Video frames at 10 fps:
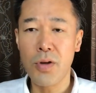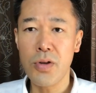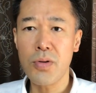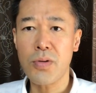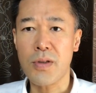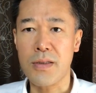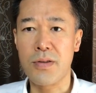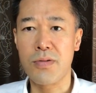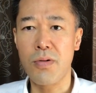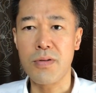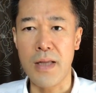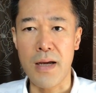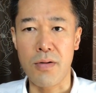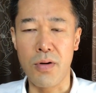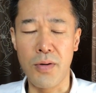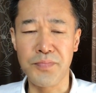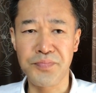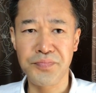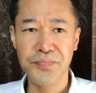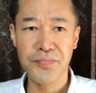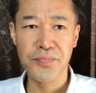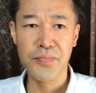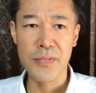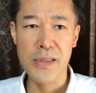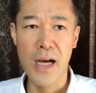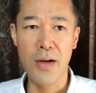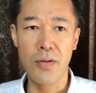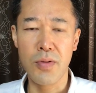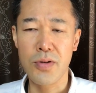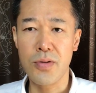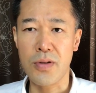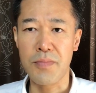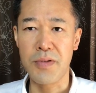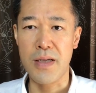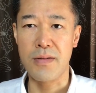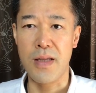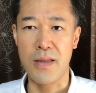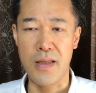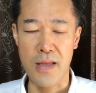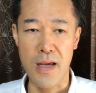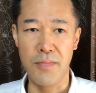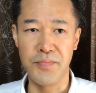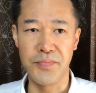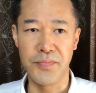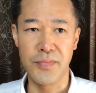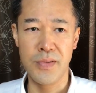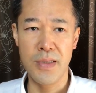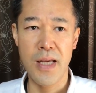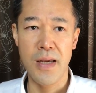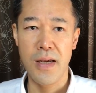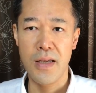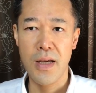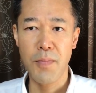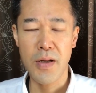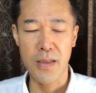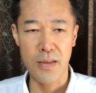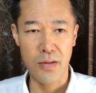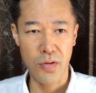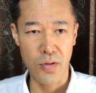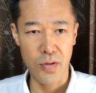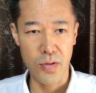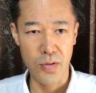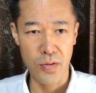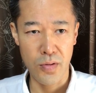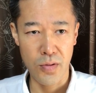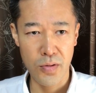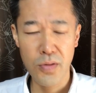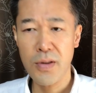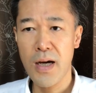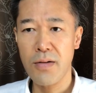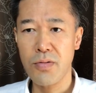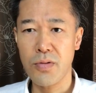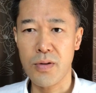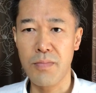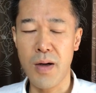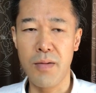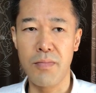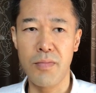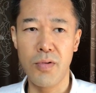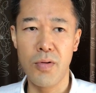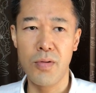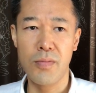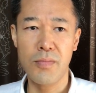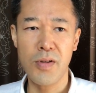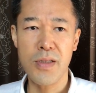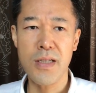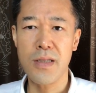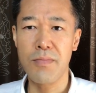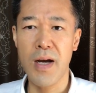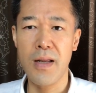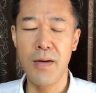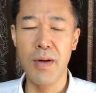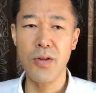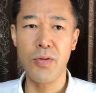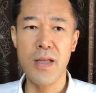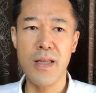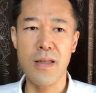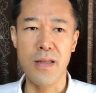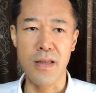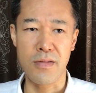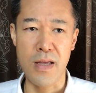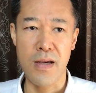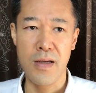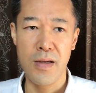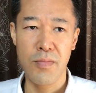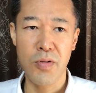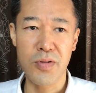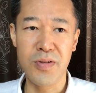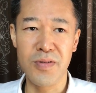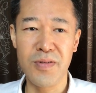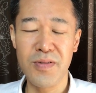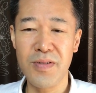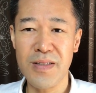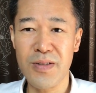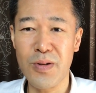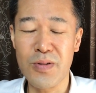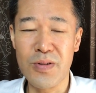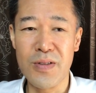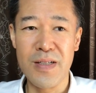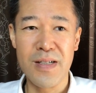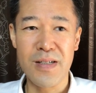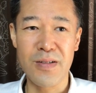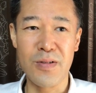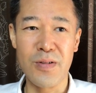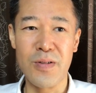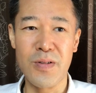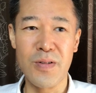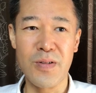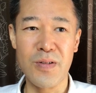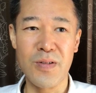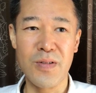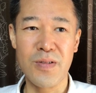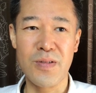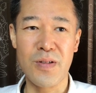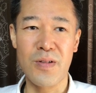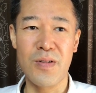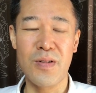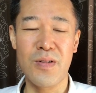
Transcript: ということがすごくねこうあの僕にとってプラスになってて、うん、でやっぱりその言ってはることがまあもういちいちま的を得ててですね僕はすごくこうその